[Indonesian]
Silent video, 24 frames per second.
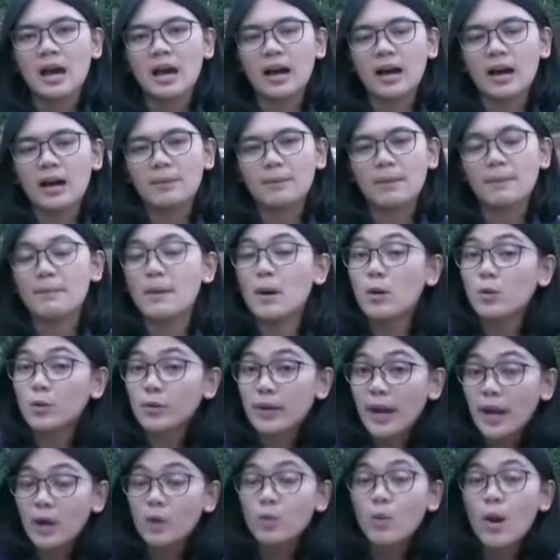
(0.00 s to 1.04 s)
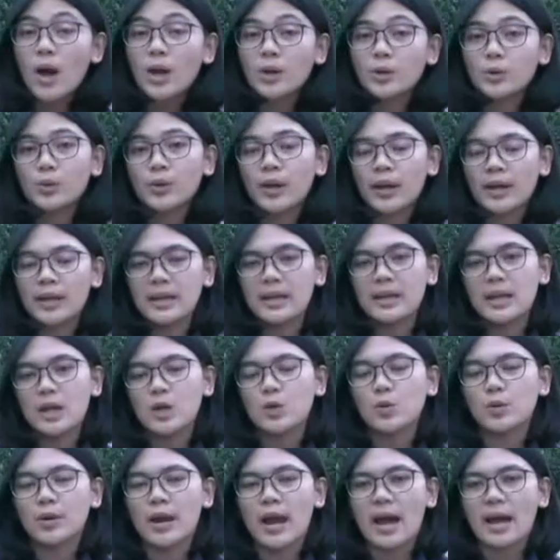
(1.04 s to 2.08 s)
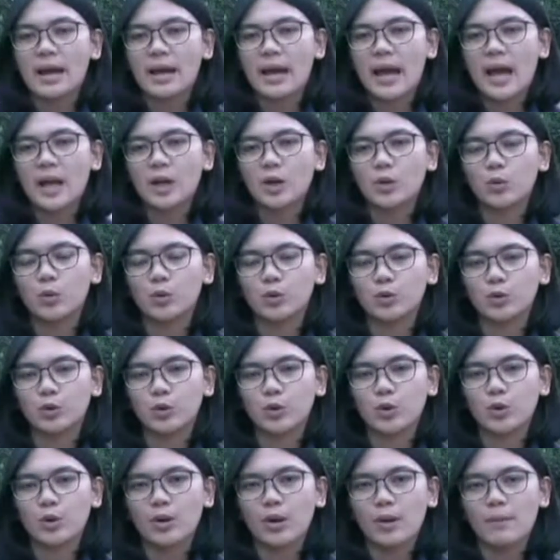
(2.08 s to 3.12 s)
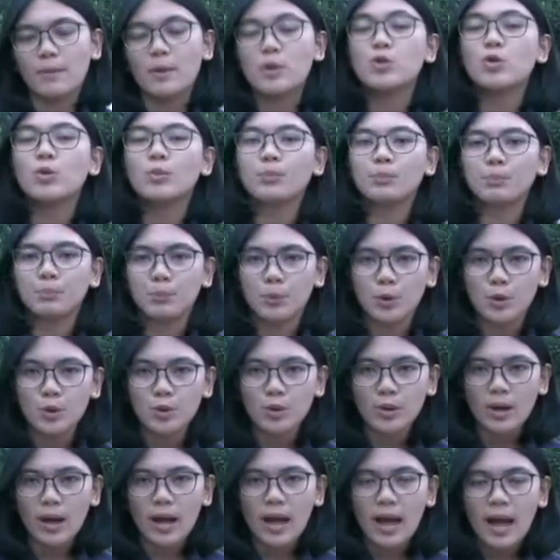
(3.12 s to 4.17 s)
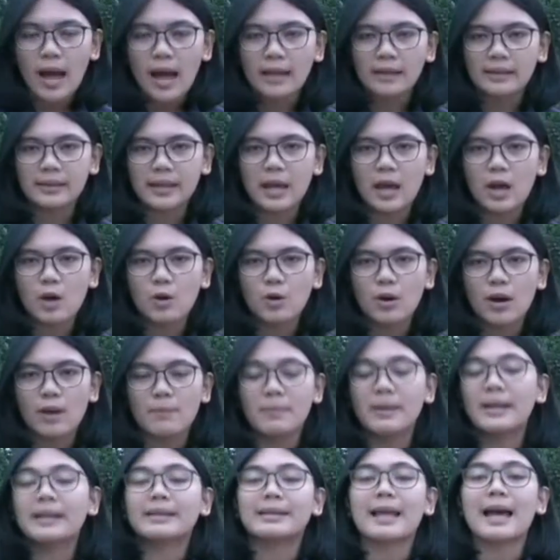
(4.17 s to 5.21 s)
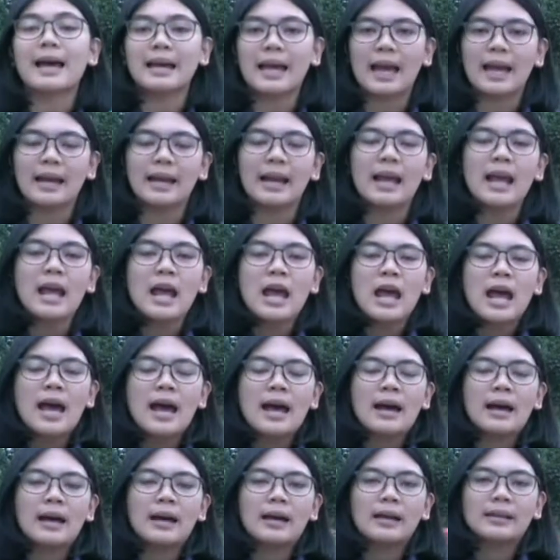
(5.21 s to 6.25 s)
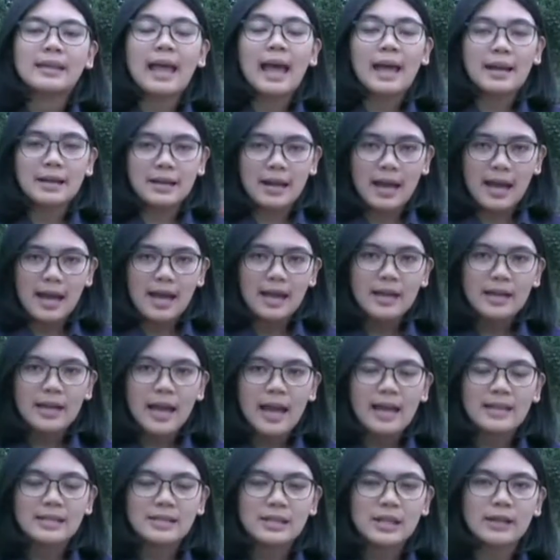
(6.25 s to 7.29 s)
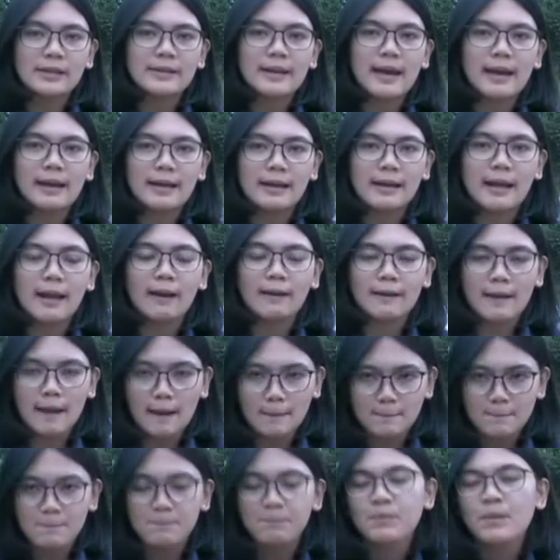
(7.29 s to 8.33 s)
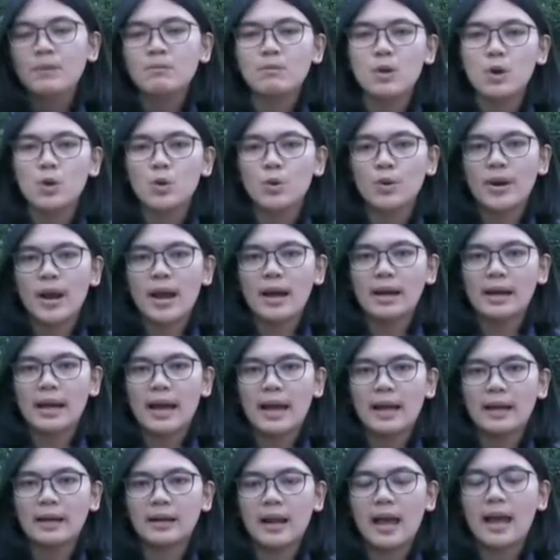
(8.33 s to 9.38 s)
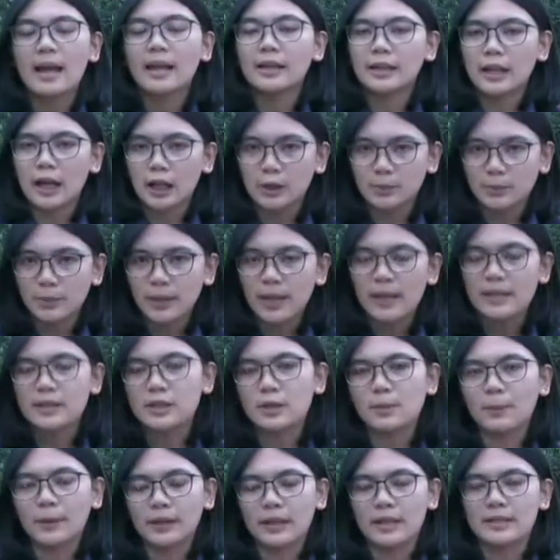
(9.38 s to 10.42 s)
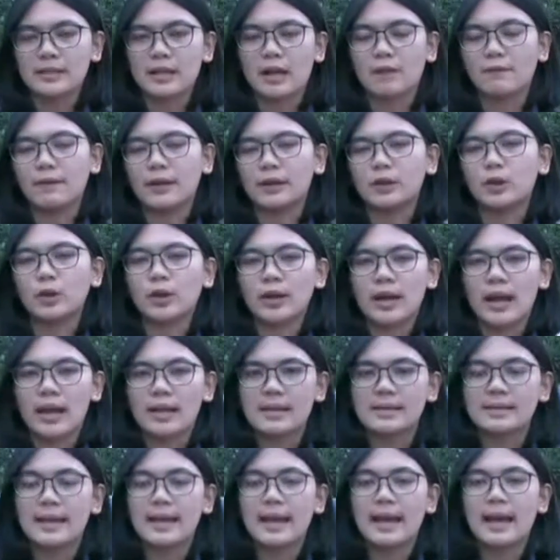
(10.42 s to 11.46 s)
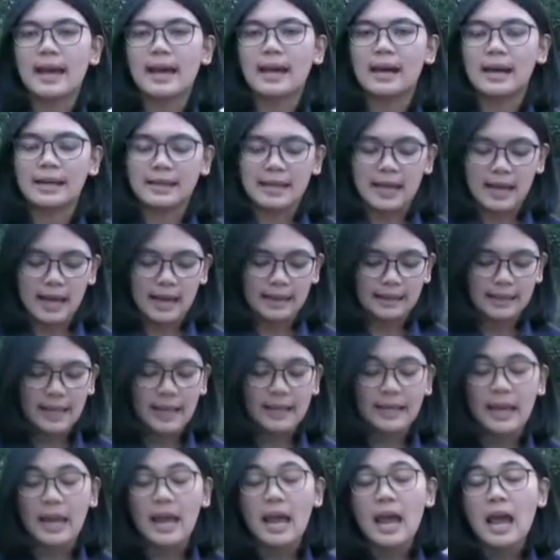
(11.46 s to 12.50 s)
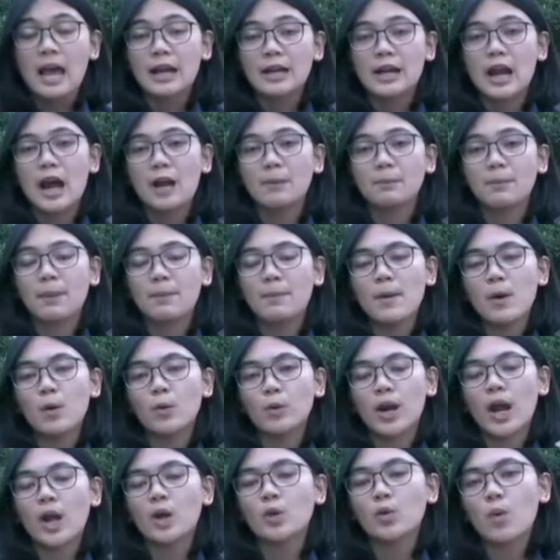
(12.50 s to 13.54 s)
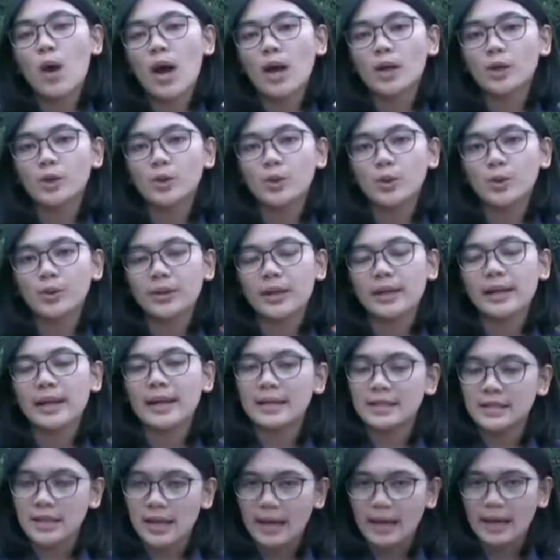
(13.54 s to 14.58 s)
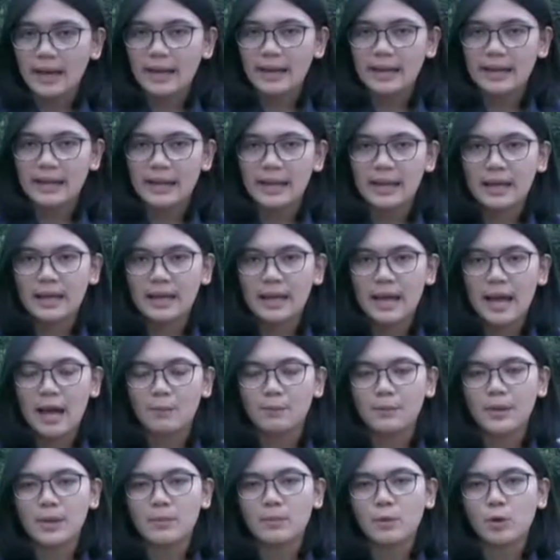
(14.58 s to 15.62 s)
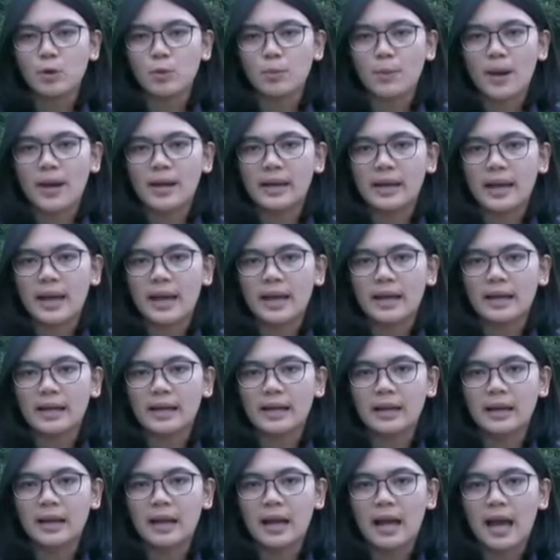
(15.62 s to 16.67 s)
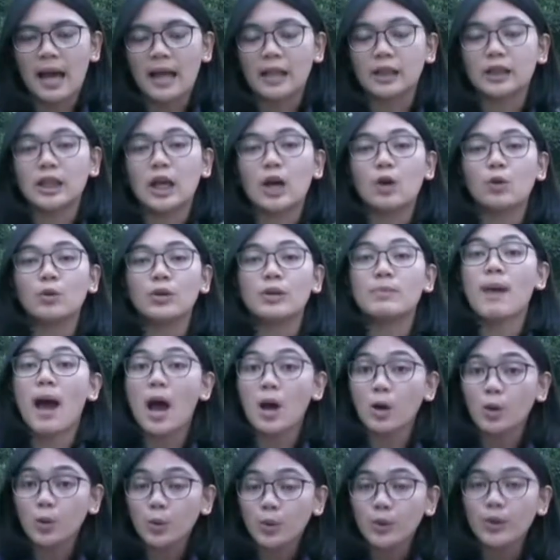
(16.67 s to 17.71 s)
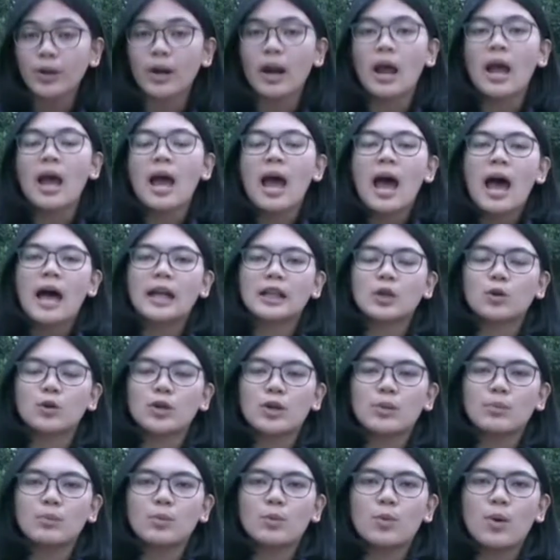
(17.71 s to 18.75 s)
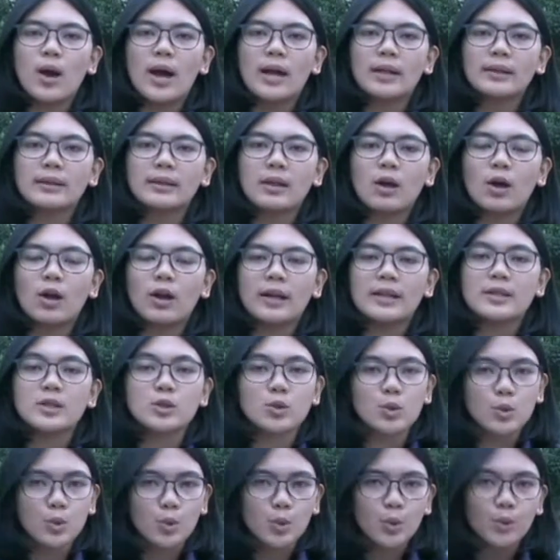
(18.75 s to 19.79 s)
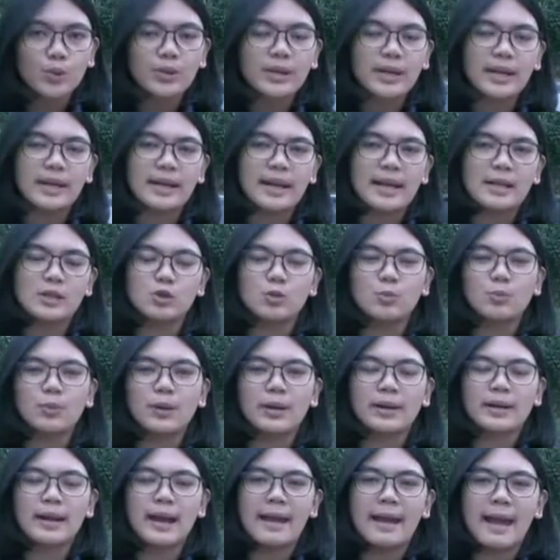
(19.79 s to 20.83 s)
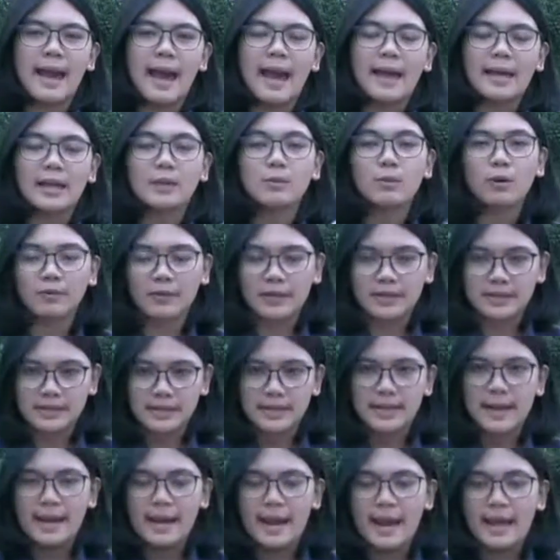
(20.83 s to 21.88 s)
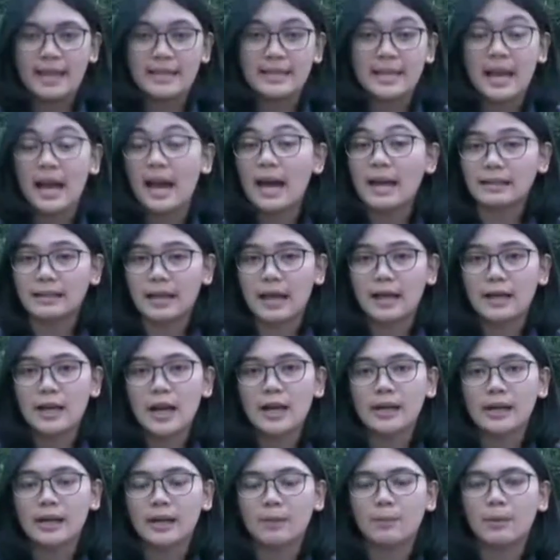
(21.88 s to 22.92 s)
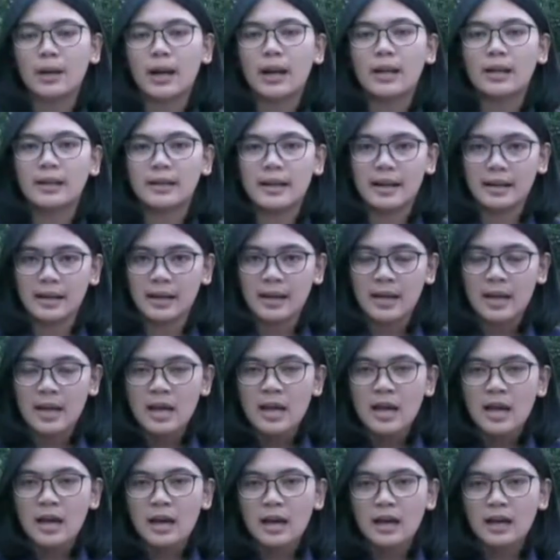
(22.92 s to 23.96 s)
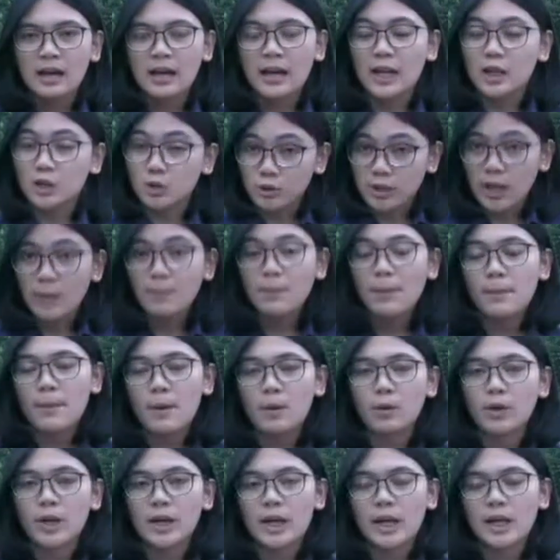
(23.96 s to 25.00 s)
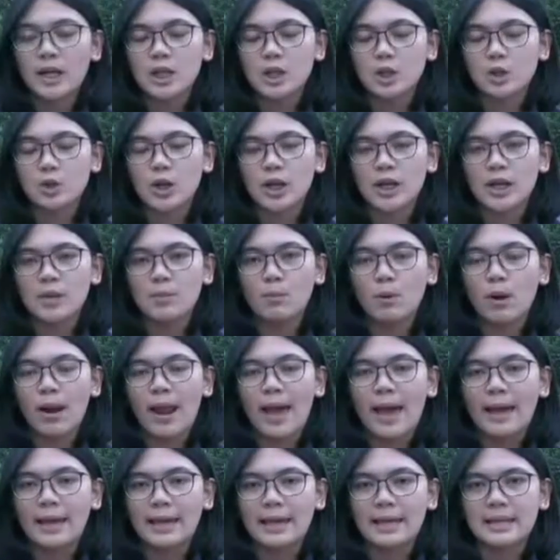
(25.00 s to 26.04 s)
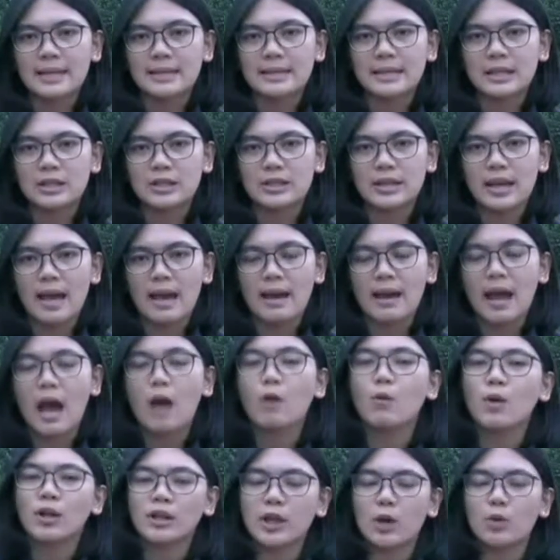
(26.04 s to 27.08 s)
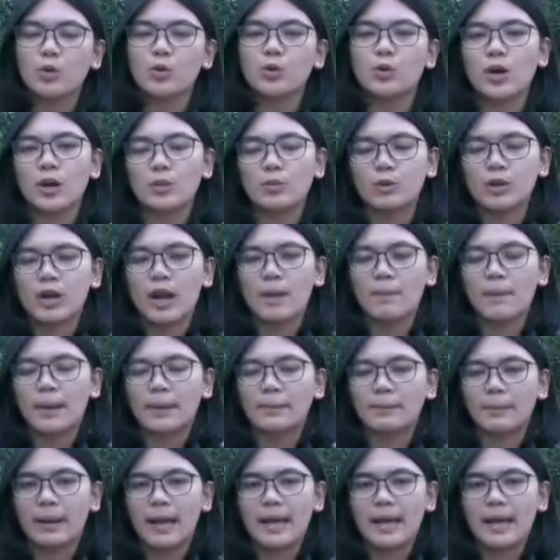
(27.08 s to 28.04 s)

uh, pembangunan waduk ini digunakan untuk menumpuk atau eh, meletakkan eh, tanah hasil dari galian menggunakan alat-alat berat seperti eskavator yang saya katakan tadi. Dan pembangunan waduk Giri Kencana ini Amri merupakan atau dibangun atau dibuat oleh suku Dinas Sumber Daya Air Provinsi DKI Jakarta dan keber, dan uh, kelanjutan pembangunan ini sudah dimulai sejak awal tahun 2018